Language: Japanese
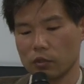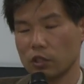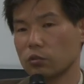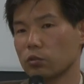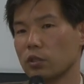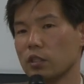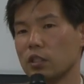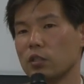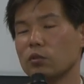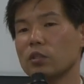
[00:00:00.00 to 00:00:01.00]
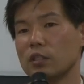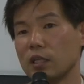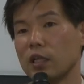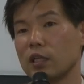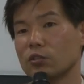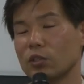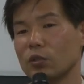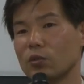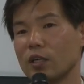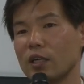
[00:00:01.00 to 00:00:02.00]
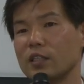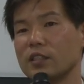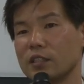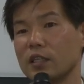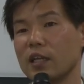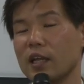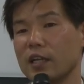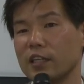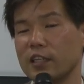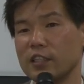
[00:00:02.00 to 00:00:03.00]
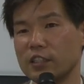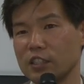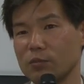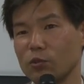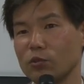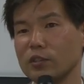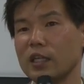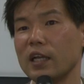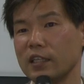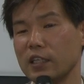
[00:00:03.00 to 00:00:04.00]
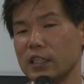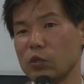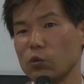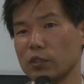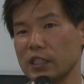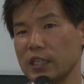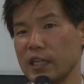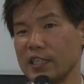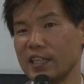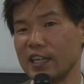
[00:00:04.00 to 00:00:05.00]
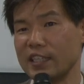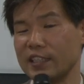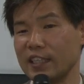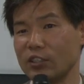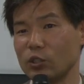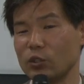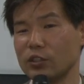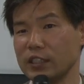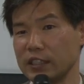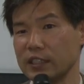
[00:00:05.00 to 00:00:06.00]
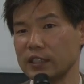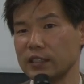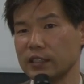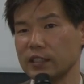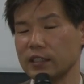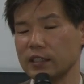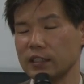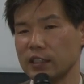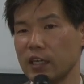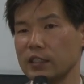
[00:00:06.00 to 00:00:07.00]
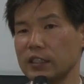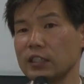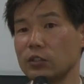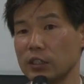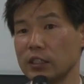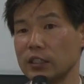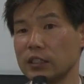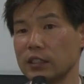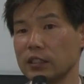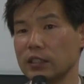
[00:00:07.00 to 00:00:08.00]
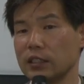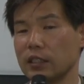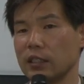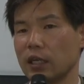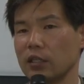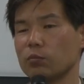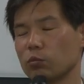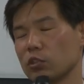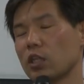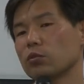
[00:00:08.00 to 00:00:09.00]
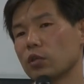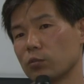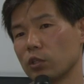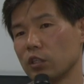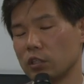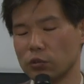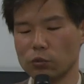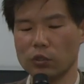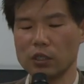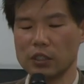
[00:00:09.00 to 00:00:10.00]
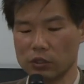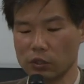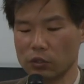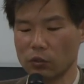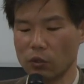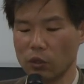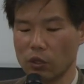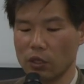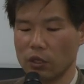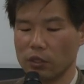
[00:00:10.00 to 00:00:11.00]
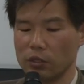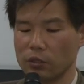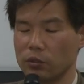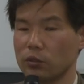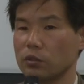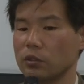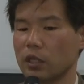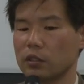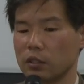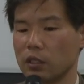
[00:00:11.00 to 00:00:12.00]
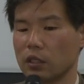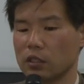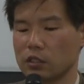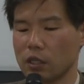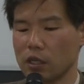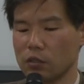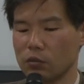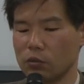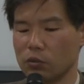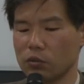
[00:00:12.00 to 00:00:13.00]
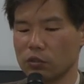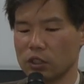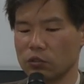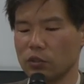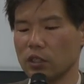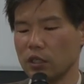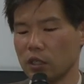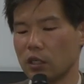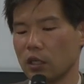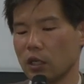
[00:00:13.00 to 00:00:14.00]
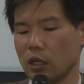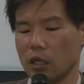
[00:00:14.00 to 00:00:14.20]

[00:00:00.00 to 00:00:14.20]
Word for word: でそれによってそれを介して歴史問題で日本に何か言ってくる国が憎い、あるいは最初からもう近隣諸国が憎いというふうになって、3項のうちそれが